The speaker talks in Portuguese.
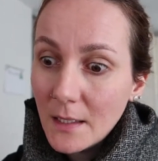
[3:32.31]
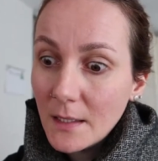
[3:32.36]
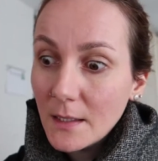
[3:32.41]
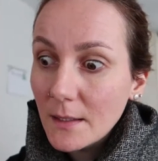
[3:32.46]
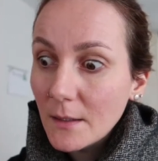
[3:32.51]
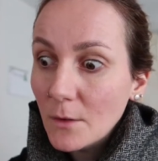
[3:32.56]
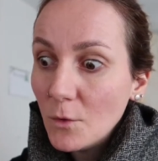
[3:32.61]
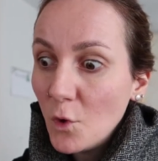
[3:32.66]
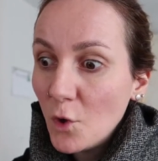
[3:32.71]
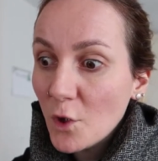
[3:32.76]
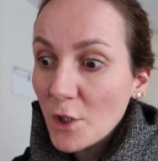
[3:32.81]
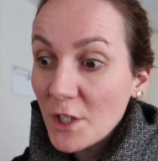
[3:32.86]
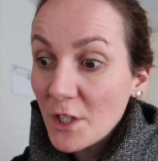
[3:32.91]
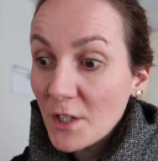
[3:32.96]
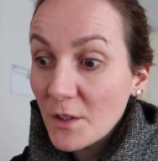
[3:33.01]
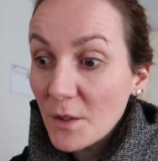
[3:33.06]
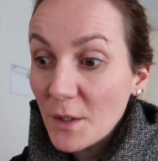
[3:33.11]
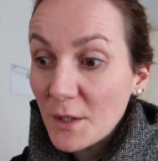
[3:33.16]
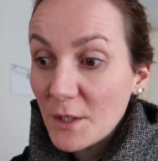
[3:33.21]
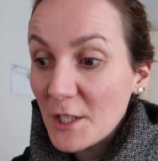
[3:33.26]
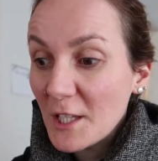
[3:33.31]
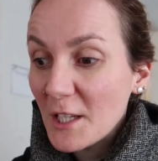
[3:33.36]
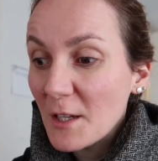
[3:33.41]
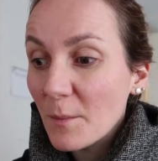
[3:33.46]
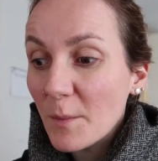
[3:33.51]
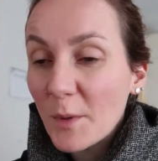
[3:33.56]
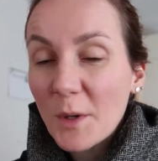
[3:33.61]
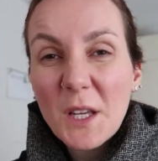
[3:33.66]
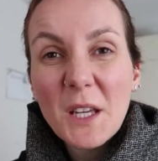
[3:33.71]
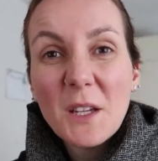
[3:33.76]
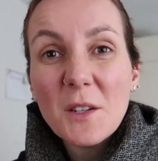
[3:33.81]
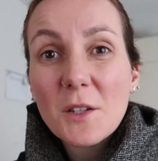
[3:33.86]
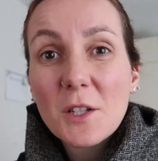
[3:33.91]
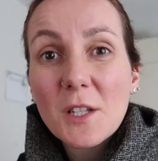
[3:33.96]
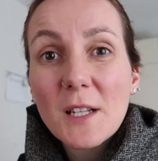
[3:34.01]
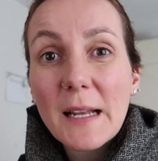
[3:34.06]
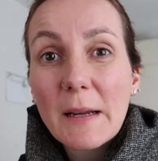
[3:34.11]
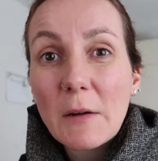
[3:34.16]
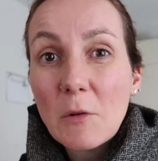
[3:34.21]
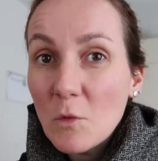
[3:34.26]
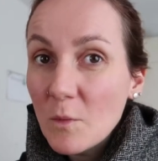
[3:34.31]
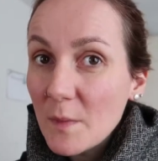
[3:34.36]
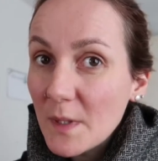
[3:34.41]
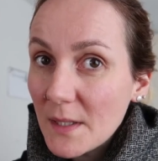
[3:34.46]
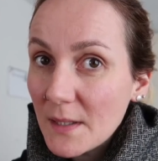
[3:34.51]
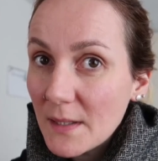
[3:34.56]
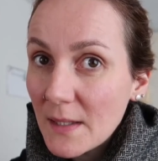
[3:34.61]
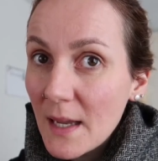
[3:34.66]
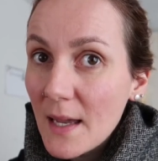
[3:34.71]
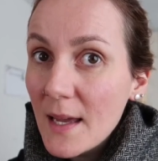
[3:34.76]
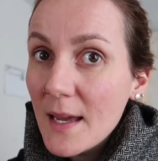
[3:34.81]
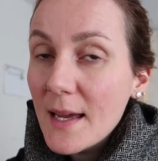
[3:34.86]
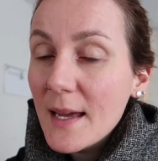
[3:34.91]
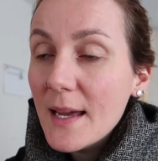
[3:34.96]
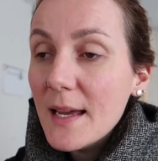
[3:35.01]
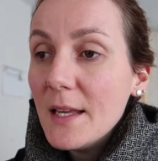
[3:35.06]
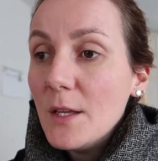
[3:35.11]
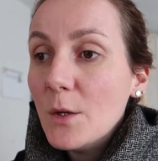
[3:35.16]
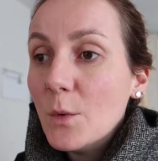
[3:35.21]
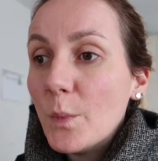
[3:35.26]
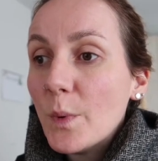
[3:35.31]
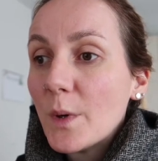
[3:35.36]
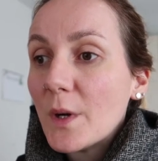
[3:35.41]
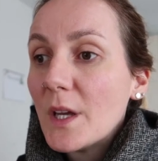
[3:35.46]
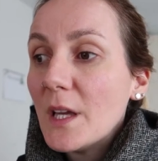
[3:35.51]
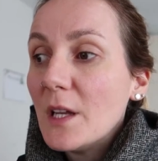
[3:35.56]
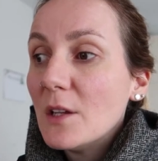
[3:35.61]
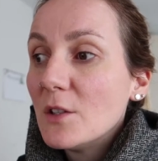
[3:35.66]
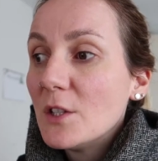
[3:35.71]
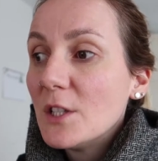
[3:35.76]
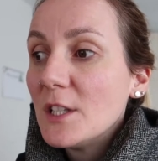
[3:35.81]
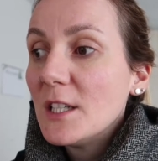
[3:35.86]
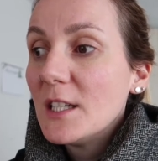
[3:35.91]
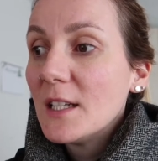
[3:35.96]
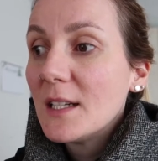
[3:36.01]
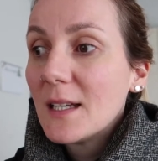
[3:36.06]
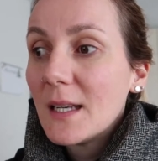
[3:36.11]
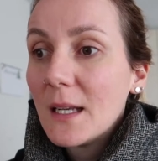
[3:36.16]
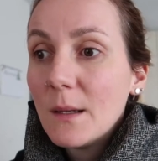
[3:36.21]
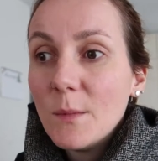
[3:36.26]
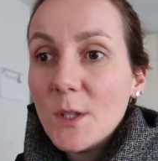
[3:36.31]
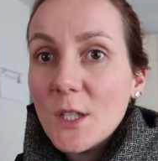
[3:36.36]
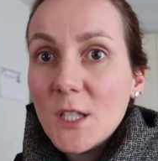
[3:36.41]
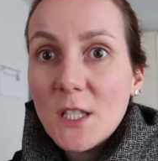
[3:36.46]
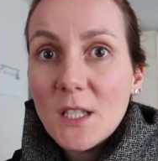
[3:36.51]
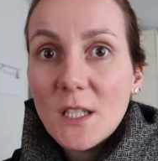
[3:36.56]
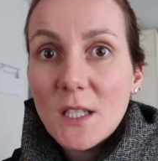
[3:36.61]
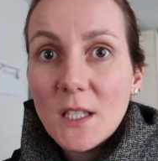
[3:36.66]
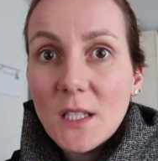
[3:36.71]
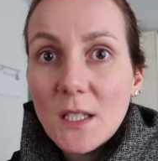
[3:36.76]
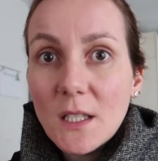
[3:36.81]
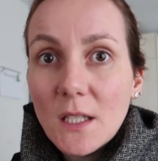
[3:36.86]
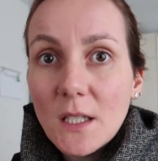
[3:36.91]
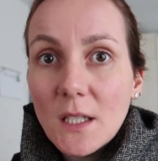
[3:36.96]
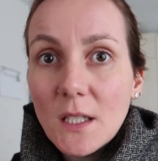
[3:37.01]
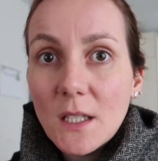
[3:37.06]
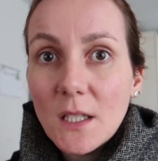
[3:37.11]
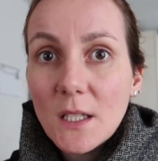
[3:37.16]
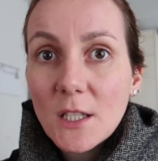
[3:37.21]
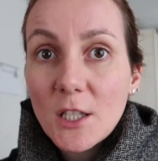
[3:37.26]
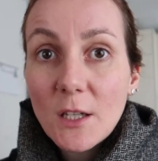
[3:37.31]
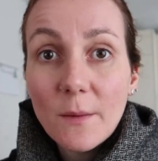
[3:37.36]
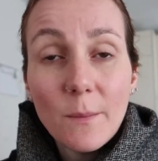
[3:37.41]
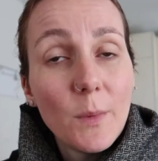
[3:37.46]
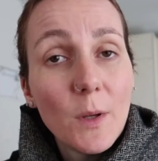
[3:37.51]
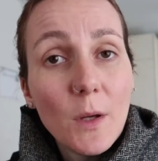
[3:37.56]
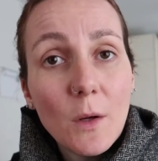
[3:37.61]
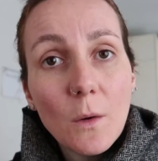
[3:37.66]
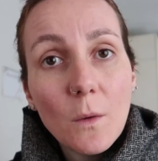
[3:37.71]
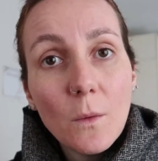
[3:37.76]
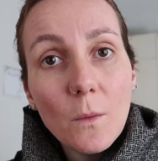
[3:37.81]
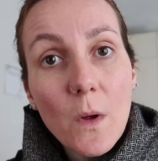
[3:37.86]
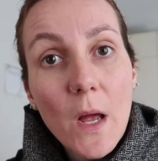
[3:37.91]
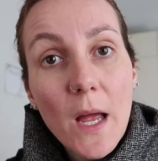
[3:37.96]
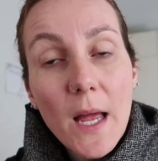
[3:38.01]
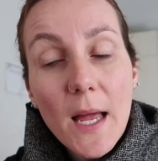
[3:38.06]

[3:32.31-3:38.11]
Então hoje eu tinha um pouquinho de legumes e um pouquinho de creme de champignon.